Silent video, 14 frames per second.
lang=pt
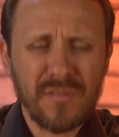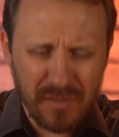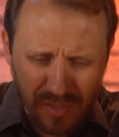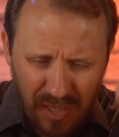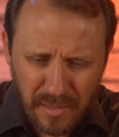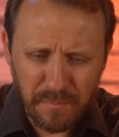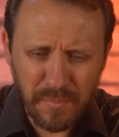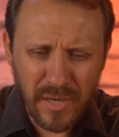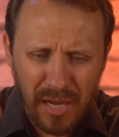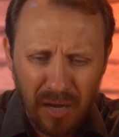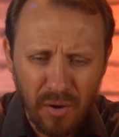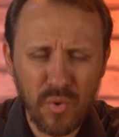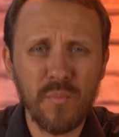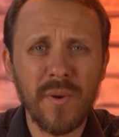Sempre há
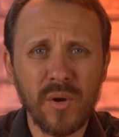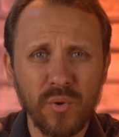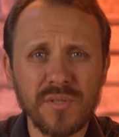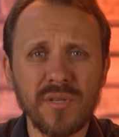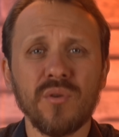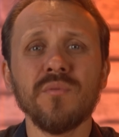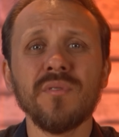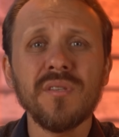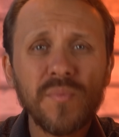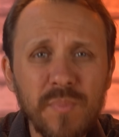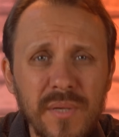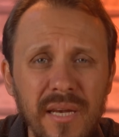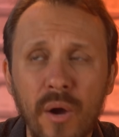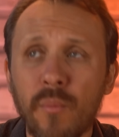alguma coisa que nos
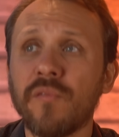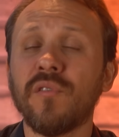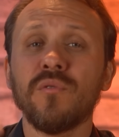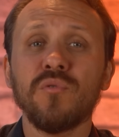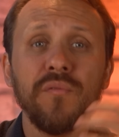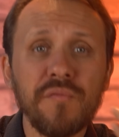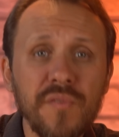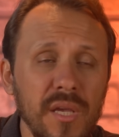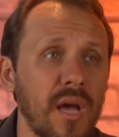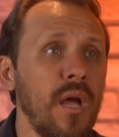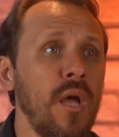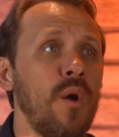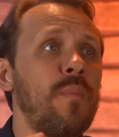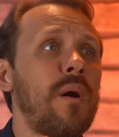inspira, uma
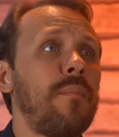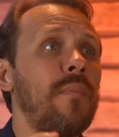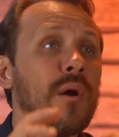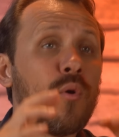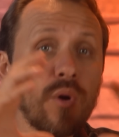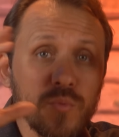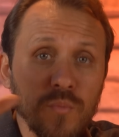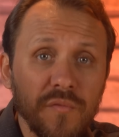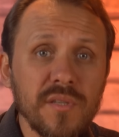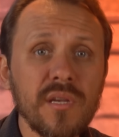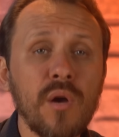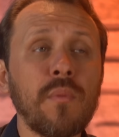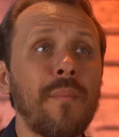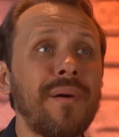filosofia, uma, uma
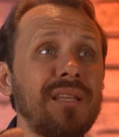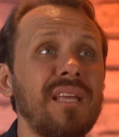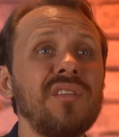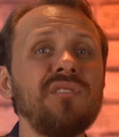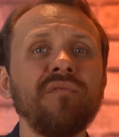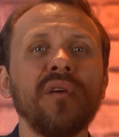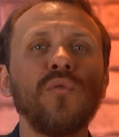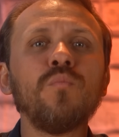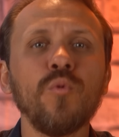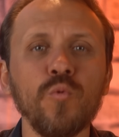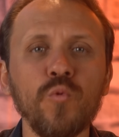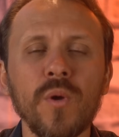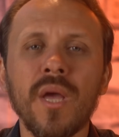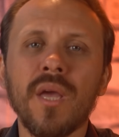cosmovisão, uma maneira de ver o
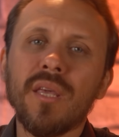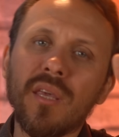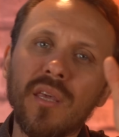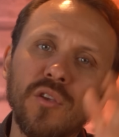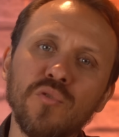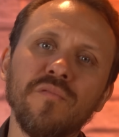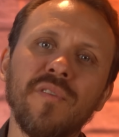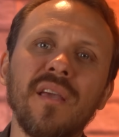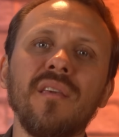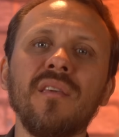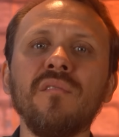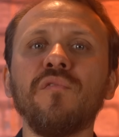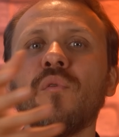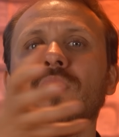mundo, e isso vai
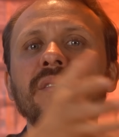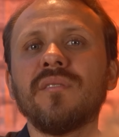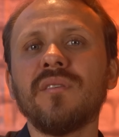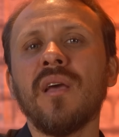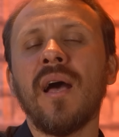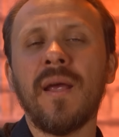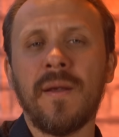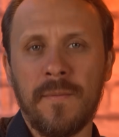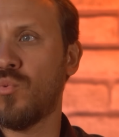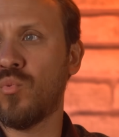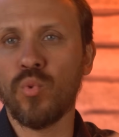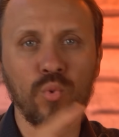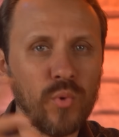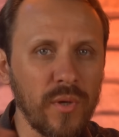influenciar
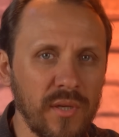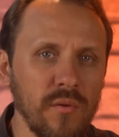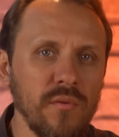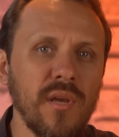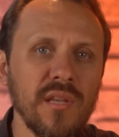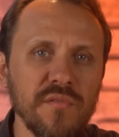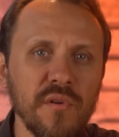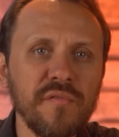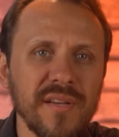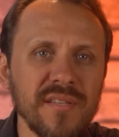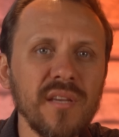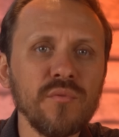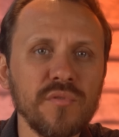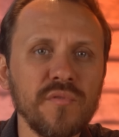tudo aquilo que eles vão
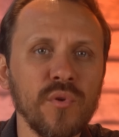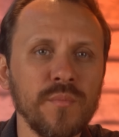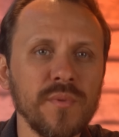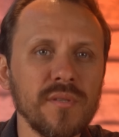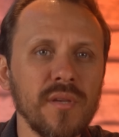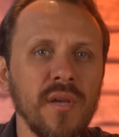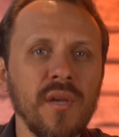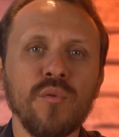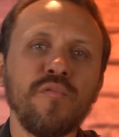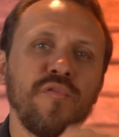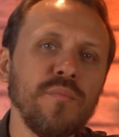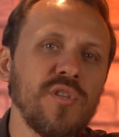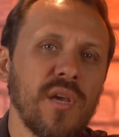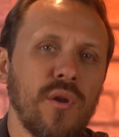fazer nos filmes. Num
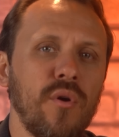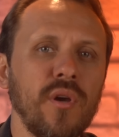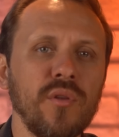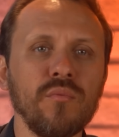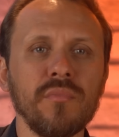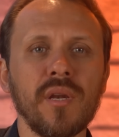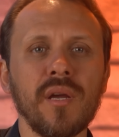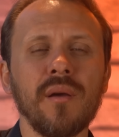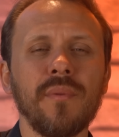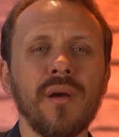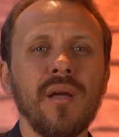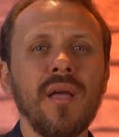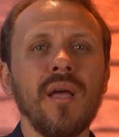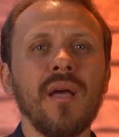filme de herói, num
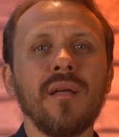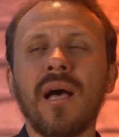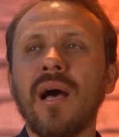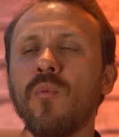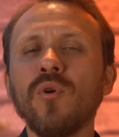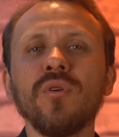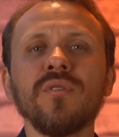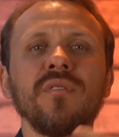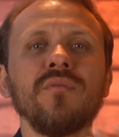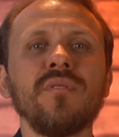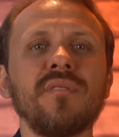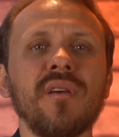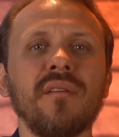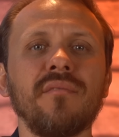drama, há uma noção
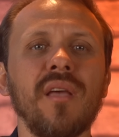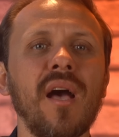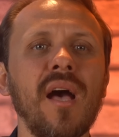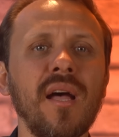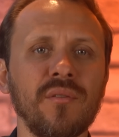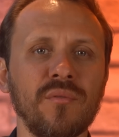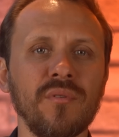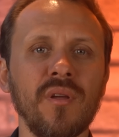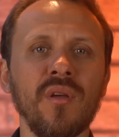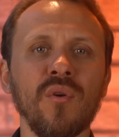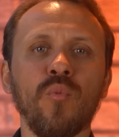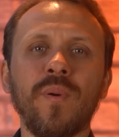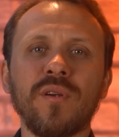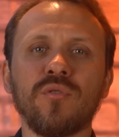de certo e errado.
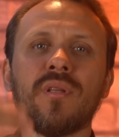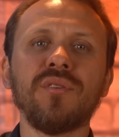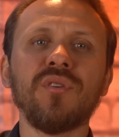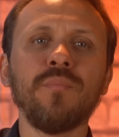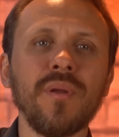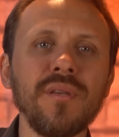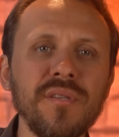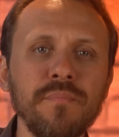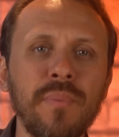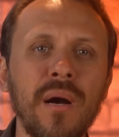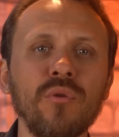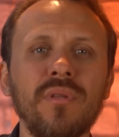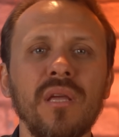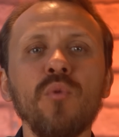O personagem
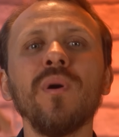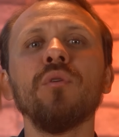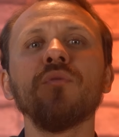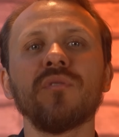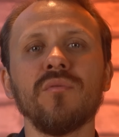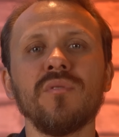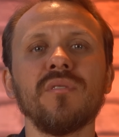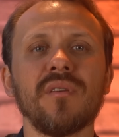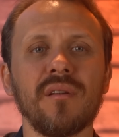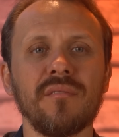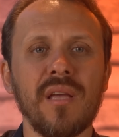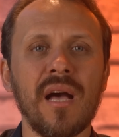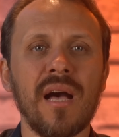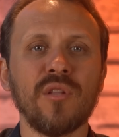principal tem uma noção de
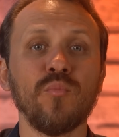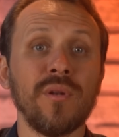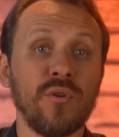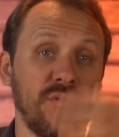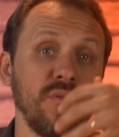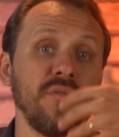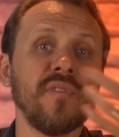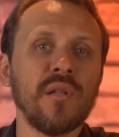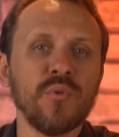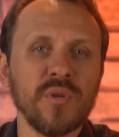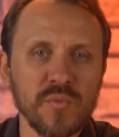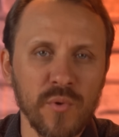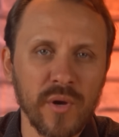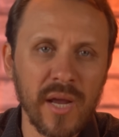certo e errado, uma noção de
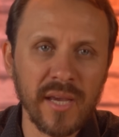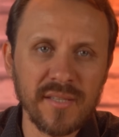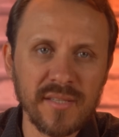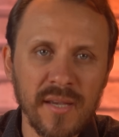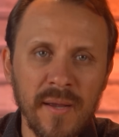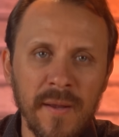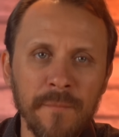valores morais.